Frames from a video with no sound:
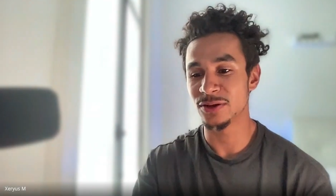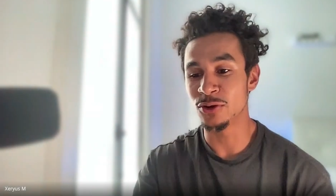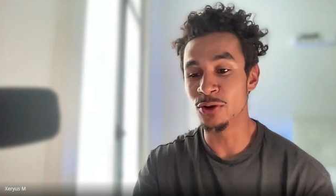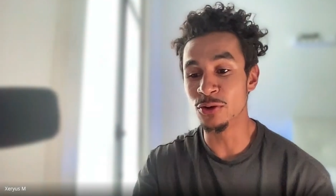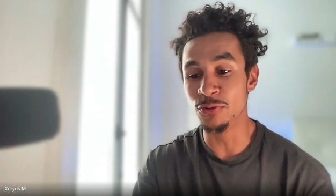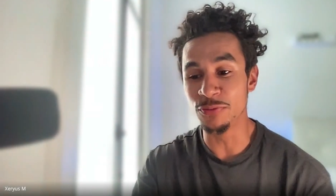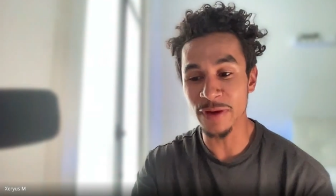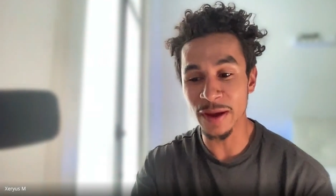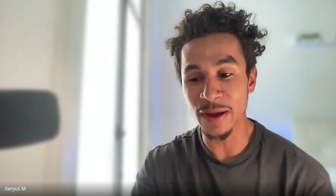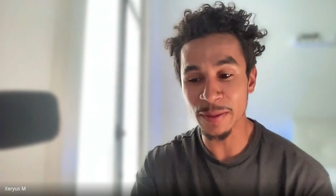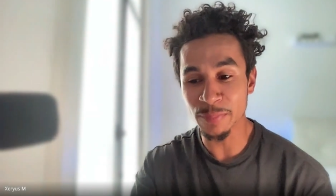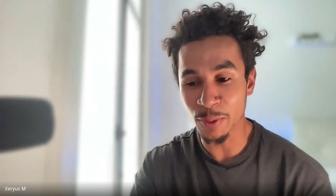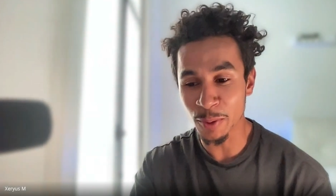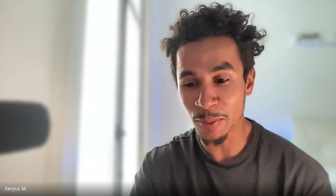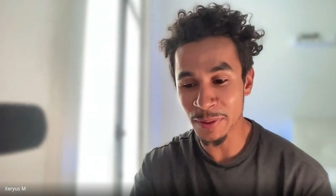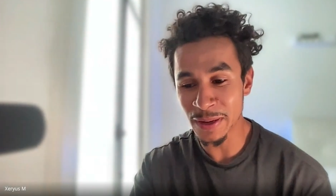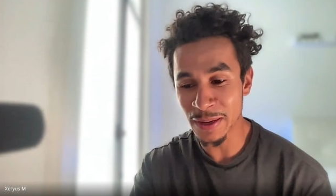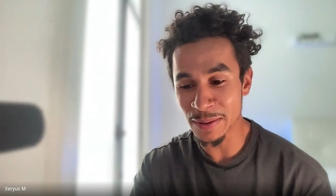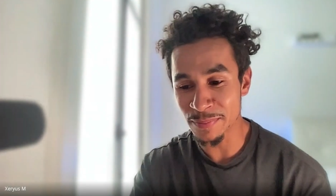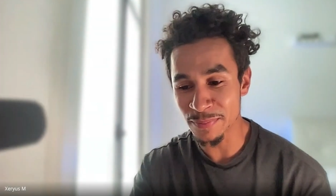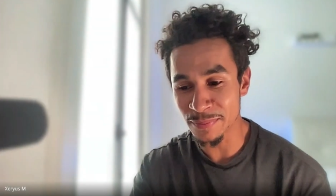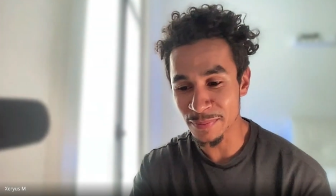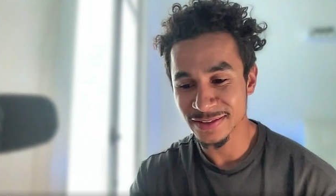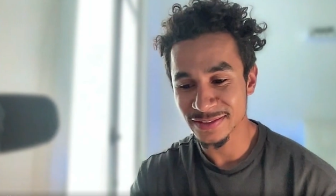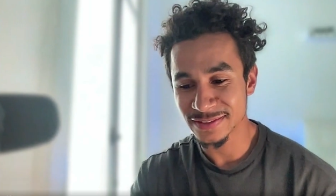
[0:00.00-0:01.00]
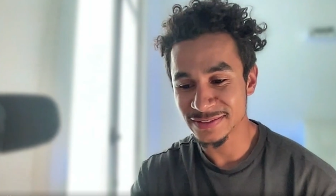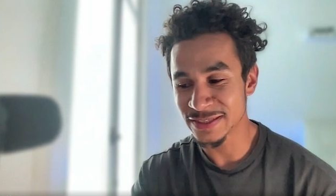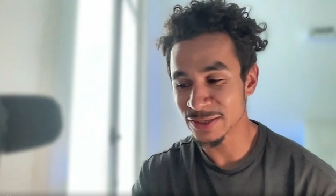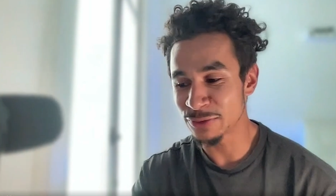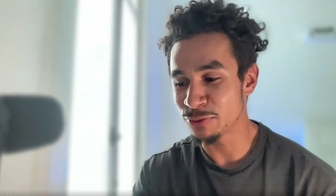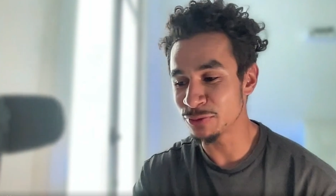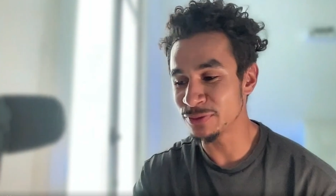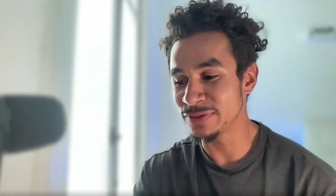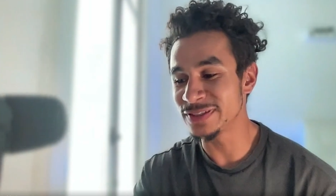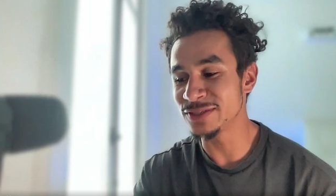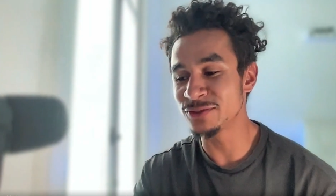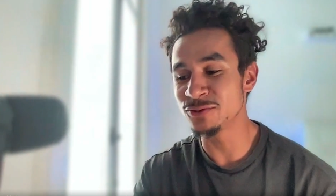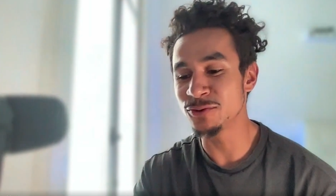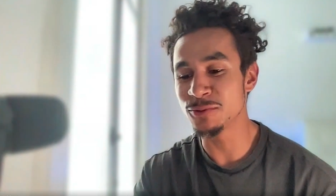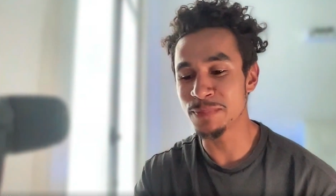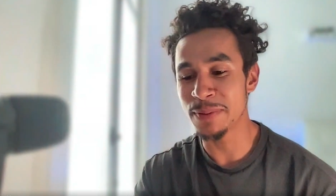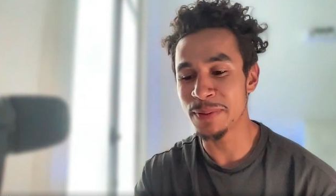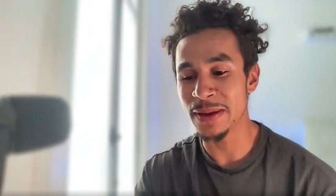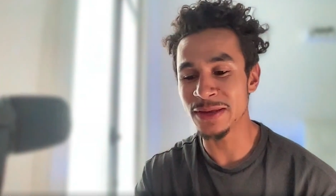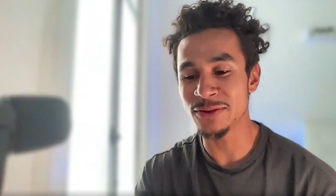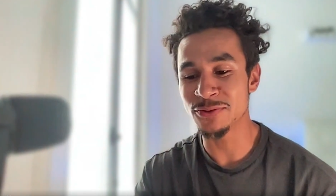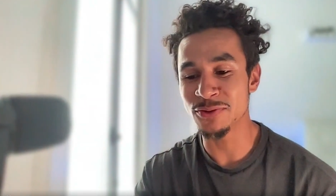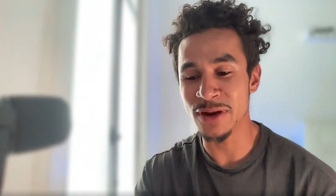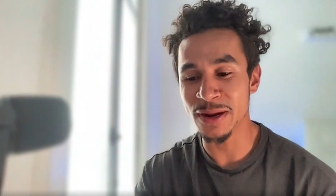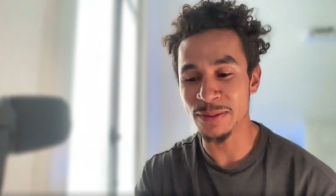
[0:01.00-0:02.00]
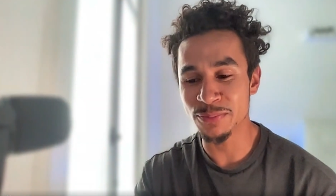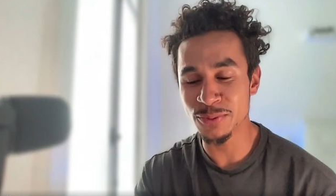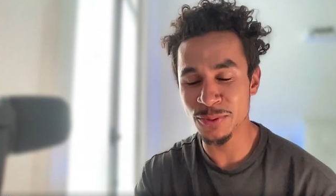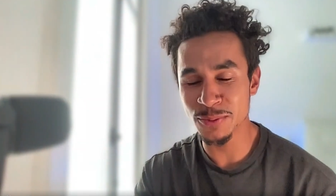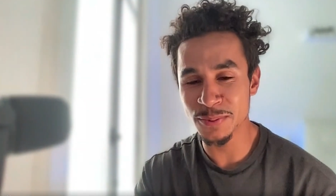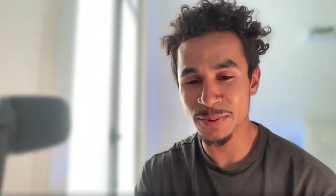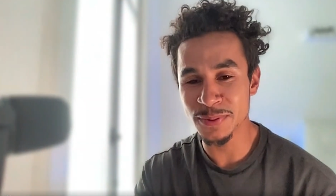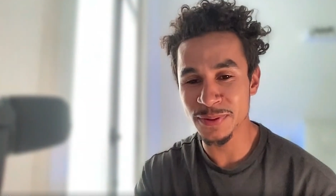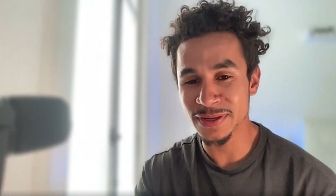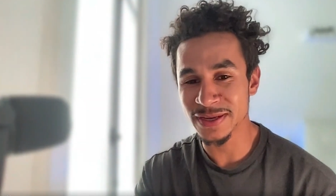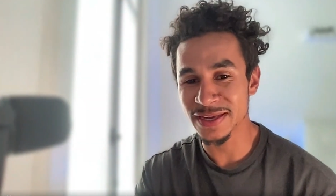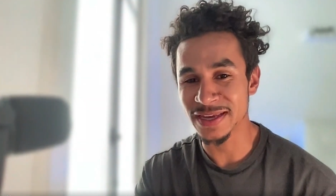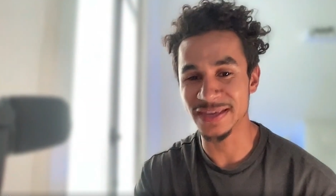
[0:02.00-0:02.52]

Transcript: Le vrai problème c'est que si tu payes de la pub